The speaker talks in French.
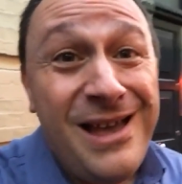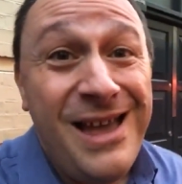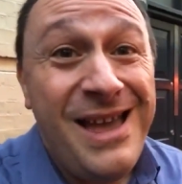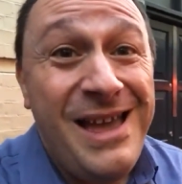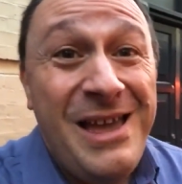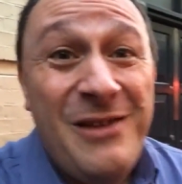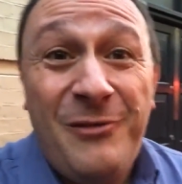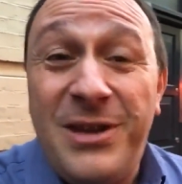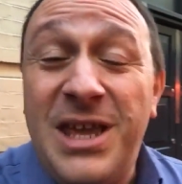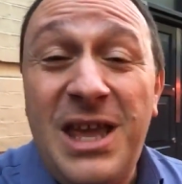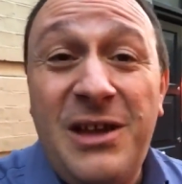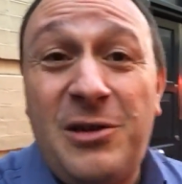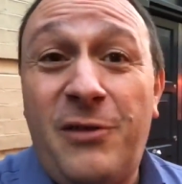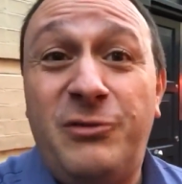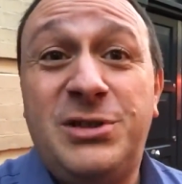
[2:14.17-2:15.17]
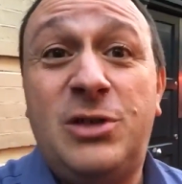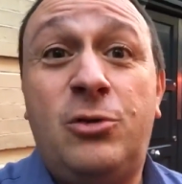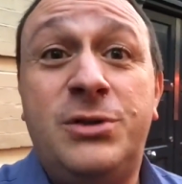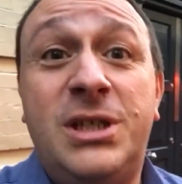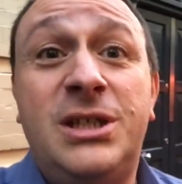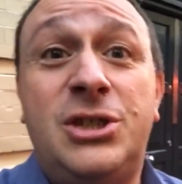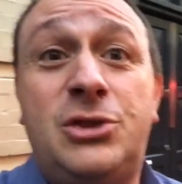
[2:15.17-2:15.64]
Vous voyez, quand vous
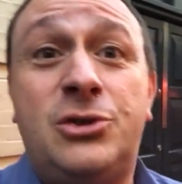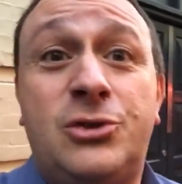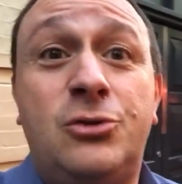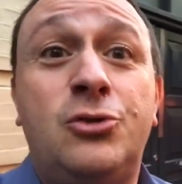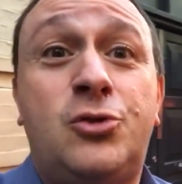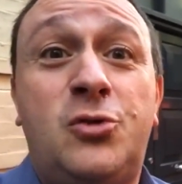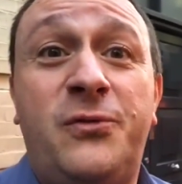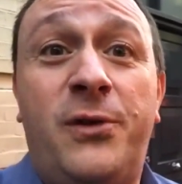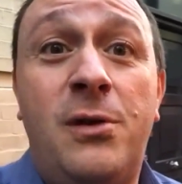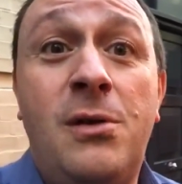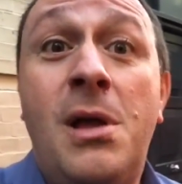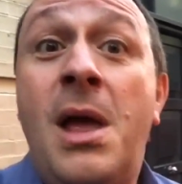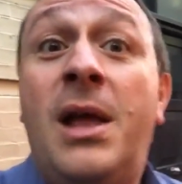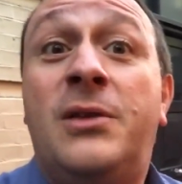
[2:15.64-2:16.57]
écoutez des chansons, souvent,